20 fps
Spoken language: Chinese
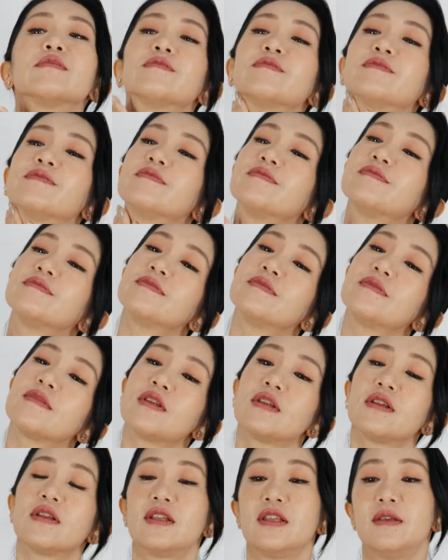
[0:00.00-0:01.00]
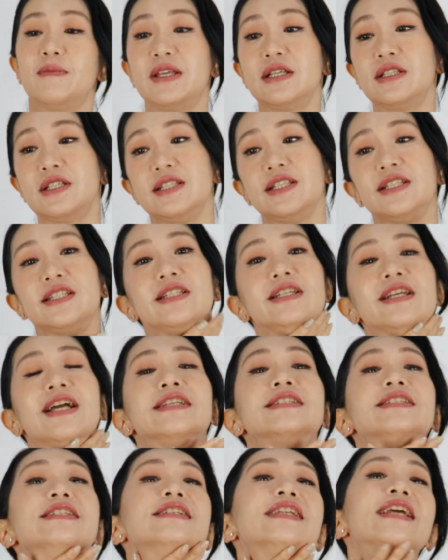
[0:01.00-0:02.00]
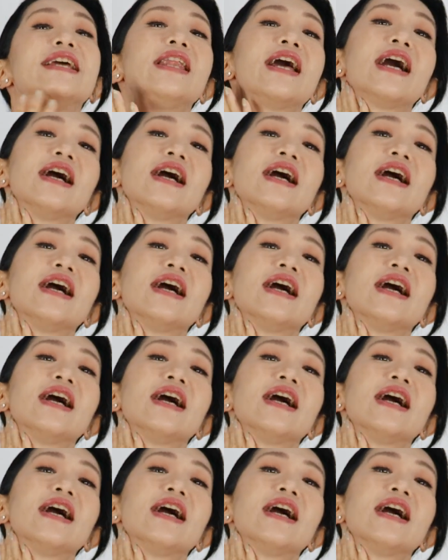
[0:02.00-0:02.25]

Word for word: 嗯，你平时你洗干净脸